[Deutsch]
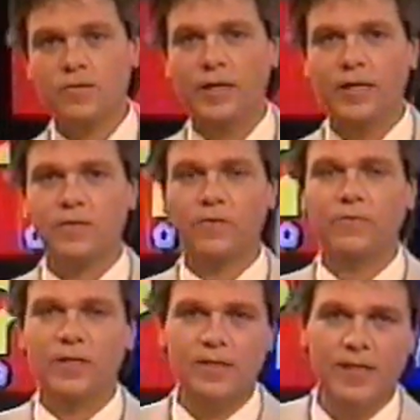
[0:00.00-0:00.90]
Zunächst
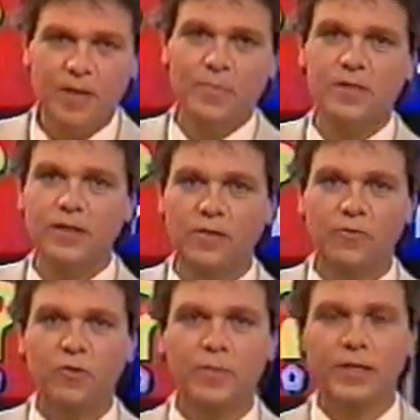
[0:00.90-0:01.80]
wollen wir Sie ein bisschen
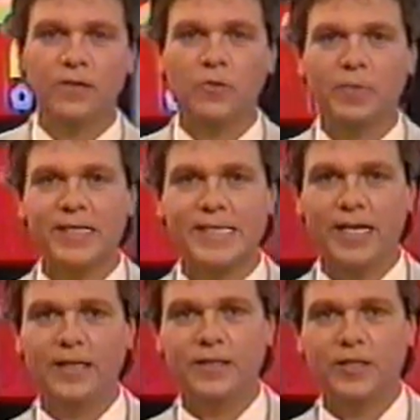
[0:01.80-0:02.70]
informieren über
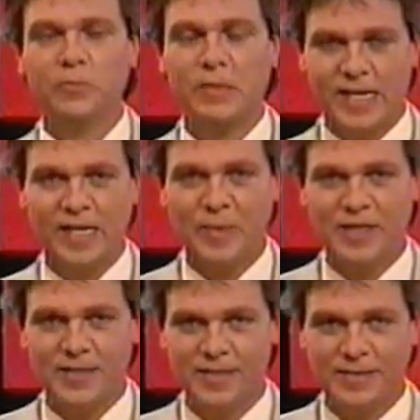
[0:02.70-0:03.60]
sein
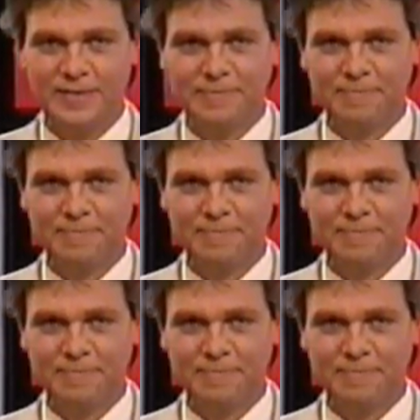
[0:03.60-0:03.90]
Spezialgebiet.